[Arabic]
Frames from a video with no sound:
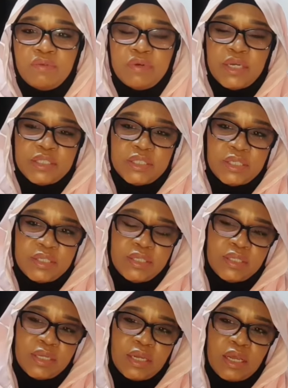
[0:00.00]
فعشان
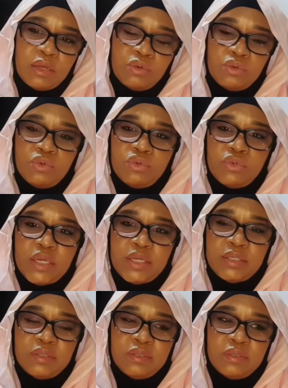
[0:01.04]
كده قالوا
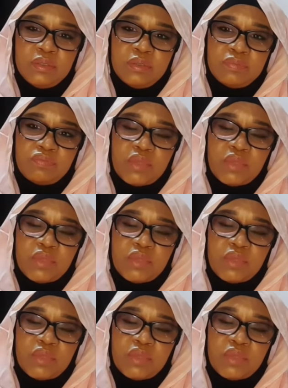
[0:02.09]
يعني